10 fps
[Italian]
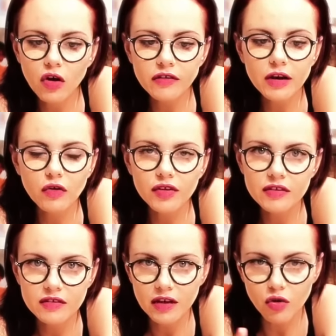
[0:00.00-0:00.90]
cose le ho
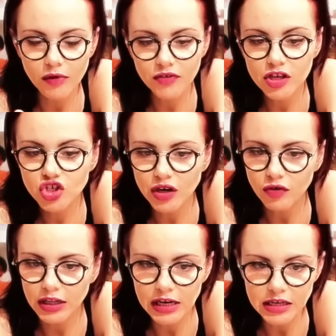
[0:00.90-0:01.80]
viste, come vi
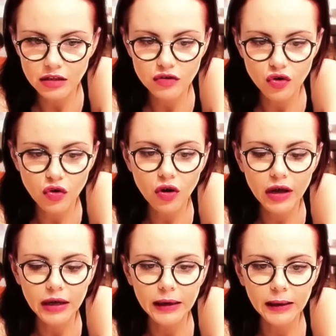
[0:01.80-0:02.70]
dicevo nell'intro,
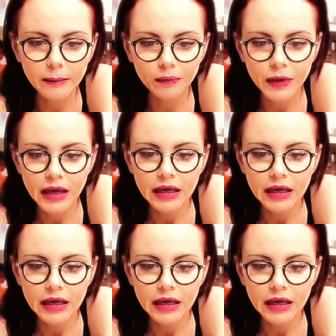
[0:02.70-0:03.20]
ehm,